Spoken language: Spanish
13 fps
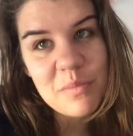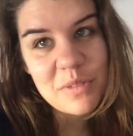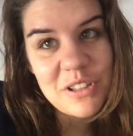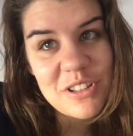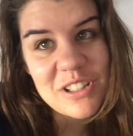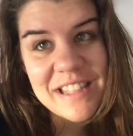
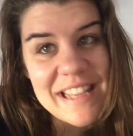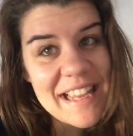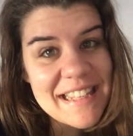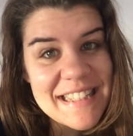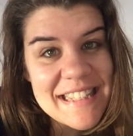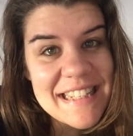Buenos
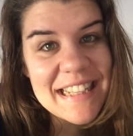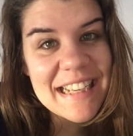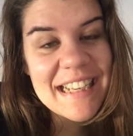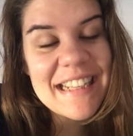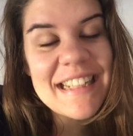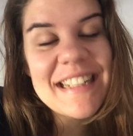días
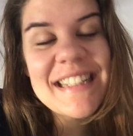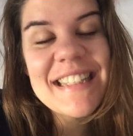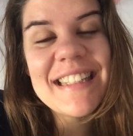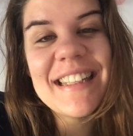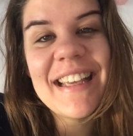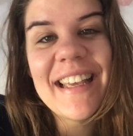
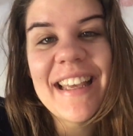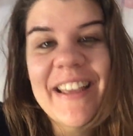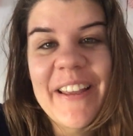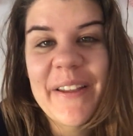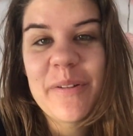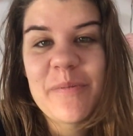chicas,
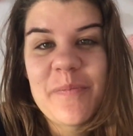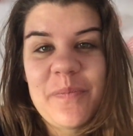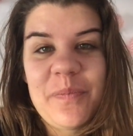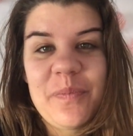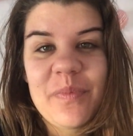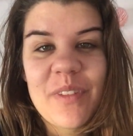
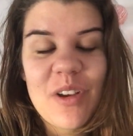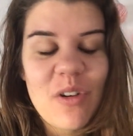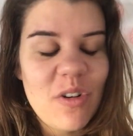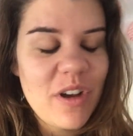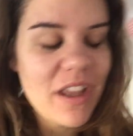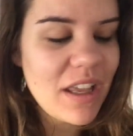em,
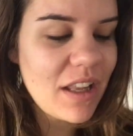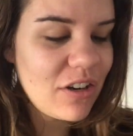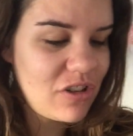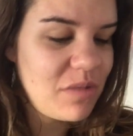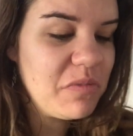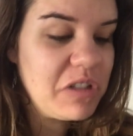hoy
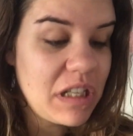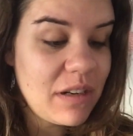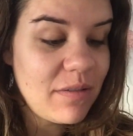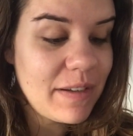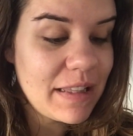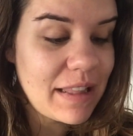nos hemos
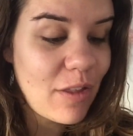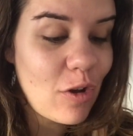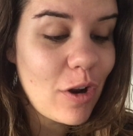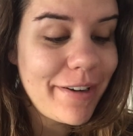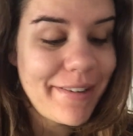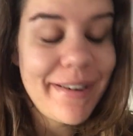
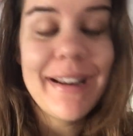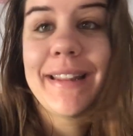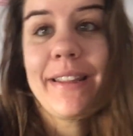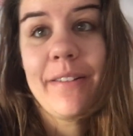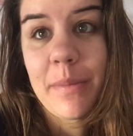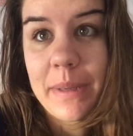levantado
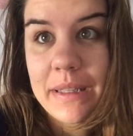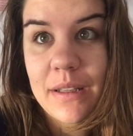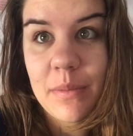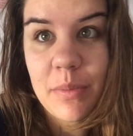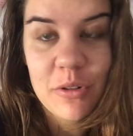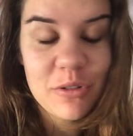
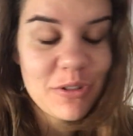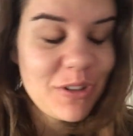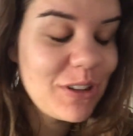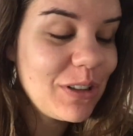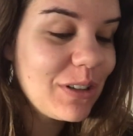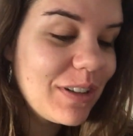relativamente
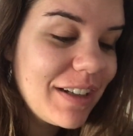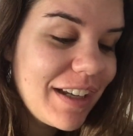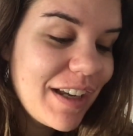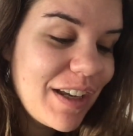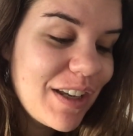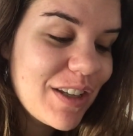pronto,
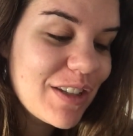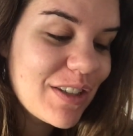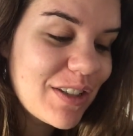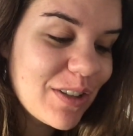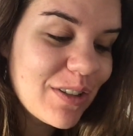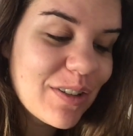
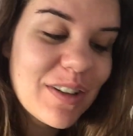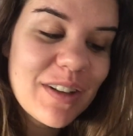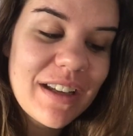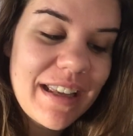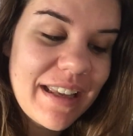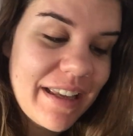son
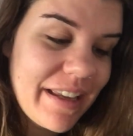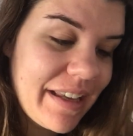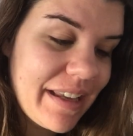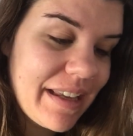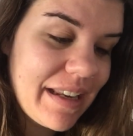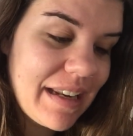
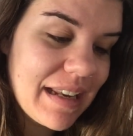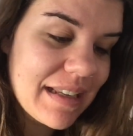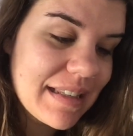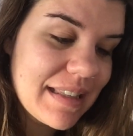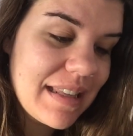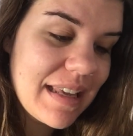eh,
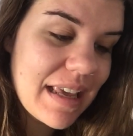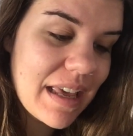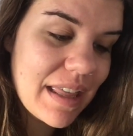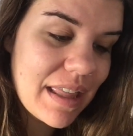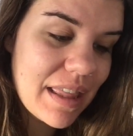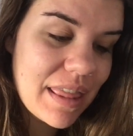las
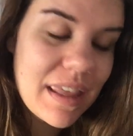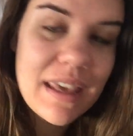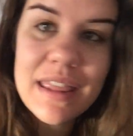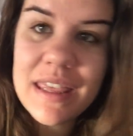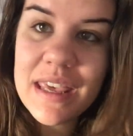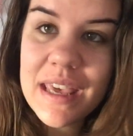10
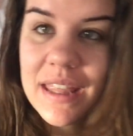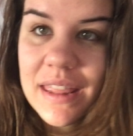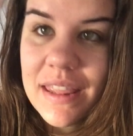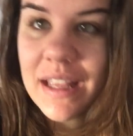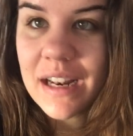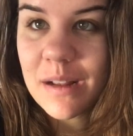y
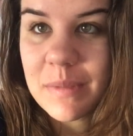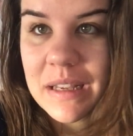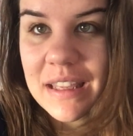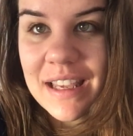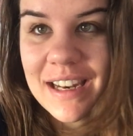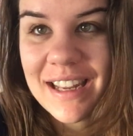10 de la
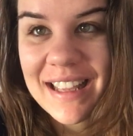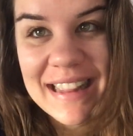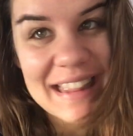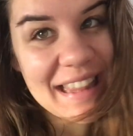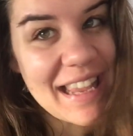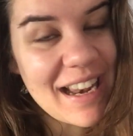
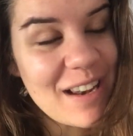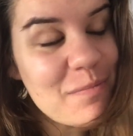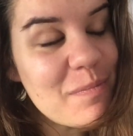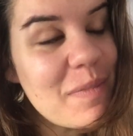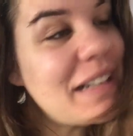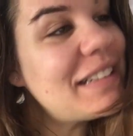mañana
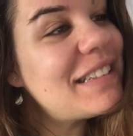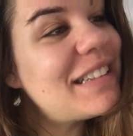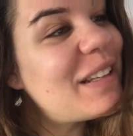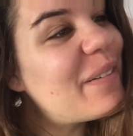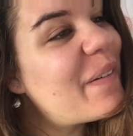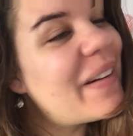del
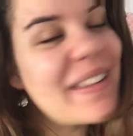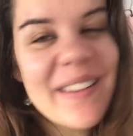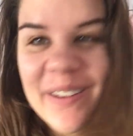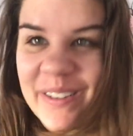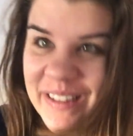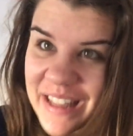
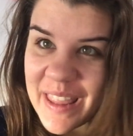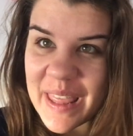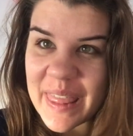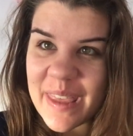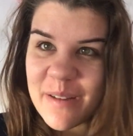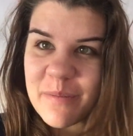24 de
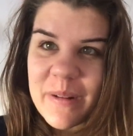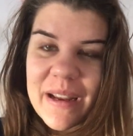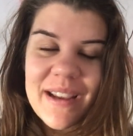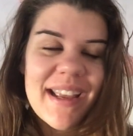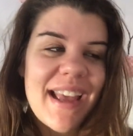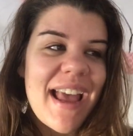
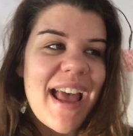diciembre,